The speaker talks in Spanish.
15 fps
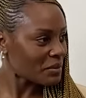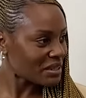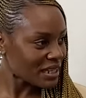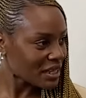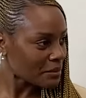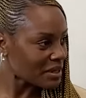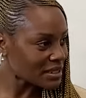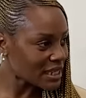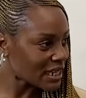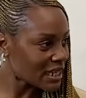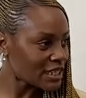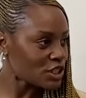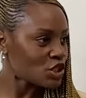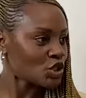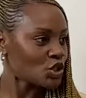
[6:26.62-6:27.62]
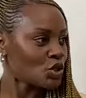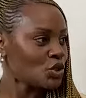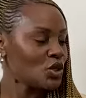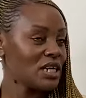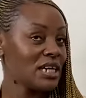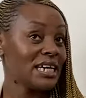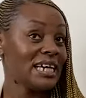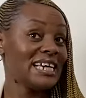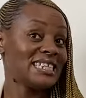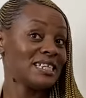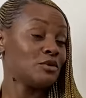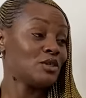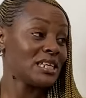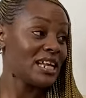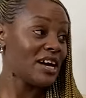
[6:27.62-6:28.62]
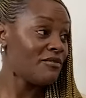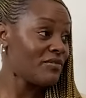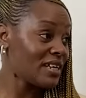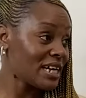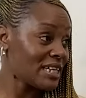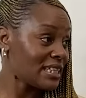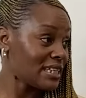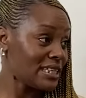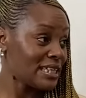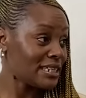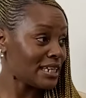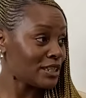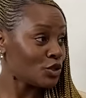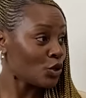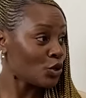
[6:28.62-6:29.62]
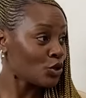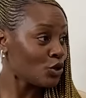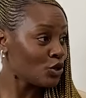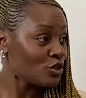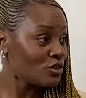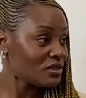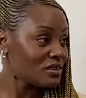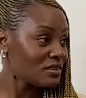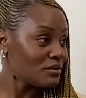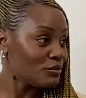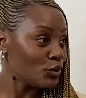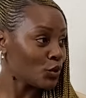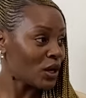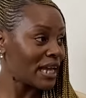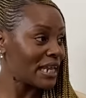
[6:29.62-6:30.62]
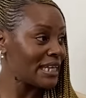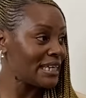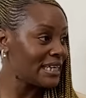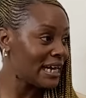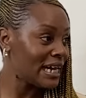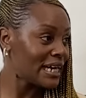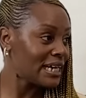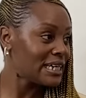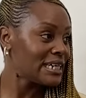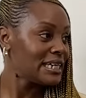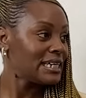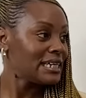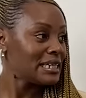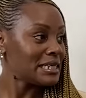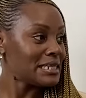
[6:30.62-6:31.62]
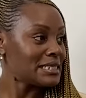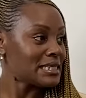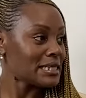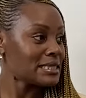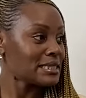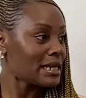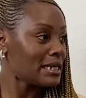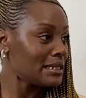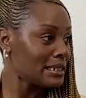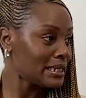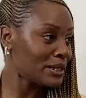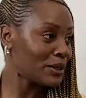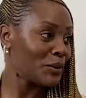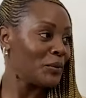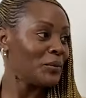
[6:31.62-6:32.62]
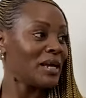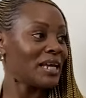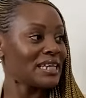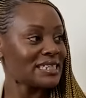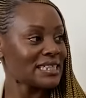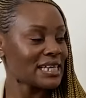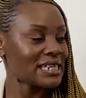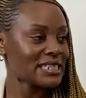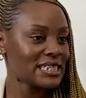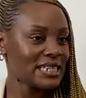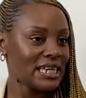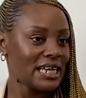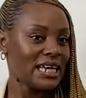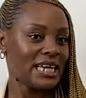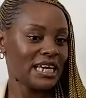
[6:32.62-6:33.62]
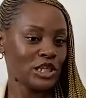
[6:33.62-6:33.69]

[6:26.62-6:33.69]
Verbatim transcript: ¿Por qué me tiene que pasar esto. Estamos en África, te dicen de todo, brujería, quizás tal le quiere comer, quizás.